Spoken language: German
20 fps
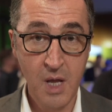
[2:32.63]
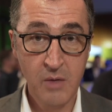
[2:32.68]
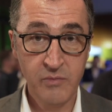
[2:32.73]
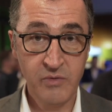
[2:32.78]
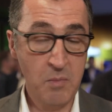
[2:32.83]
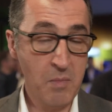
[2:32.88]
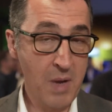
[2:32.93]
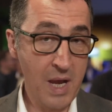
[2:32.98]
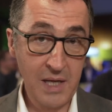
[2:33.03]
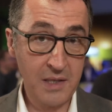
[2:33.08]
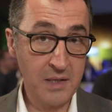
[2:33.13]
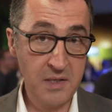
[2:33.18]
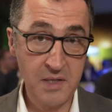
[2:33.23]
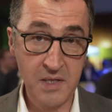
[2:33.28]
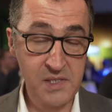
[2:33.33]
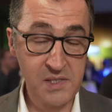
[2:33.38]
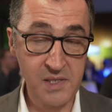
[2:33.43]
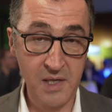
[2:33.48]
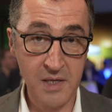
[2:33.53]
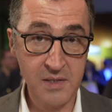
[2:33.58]
Wir merken
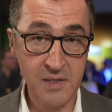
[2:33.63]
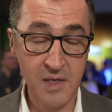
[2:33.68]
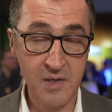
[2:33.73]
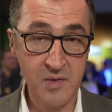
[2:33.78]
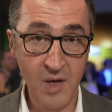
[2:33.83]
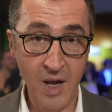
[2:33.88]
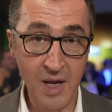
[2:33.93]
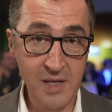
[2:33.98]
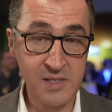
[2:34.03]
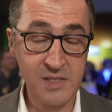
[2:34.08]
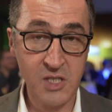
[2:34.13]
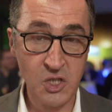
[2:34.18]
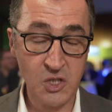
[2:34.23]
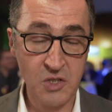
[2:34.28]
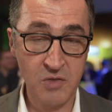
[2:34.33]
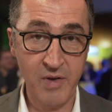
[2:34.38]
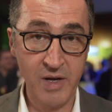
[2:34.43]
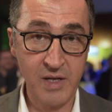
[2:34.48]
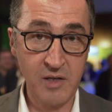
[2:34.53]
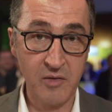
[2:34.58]
das an den
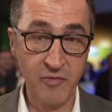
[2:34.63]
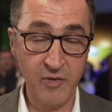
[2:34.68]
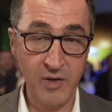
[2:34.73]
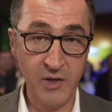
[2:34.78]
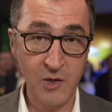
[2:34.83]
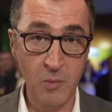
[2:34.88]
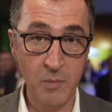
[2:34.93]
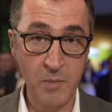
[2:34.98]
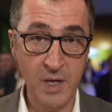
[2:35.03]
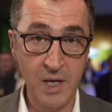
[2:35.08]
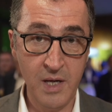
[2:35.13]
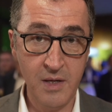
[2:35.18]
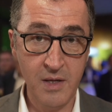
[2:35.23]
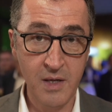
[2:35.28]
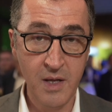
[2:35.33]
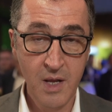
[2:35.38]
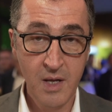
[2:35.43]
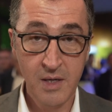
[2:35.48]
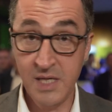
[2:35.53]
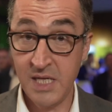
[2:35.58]
drastischen Wetterphänomenen
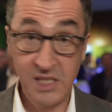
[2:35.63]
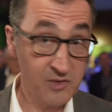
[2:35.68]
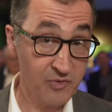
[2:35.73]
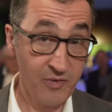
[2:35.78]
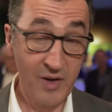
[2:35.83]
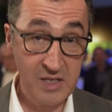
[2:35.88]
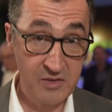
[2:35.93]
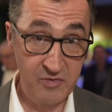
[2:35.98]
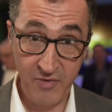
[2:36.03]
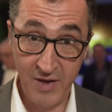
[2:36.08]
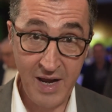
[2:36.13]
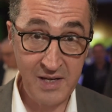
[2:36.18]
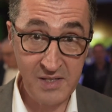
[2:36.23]
nicht weit weg,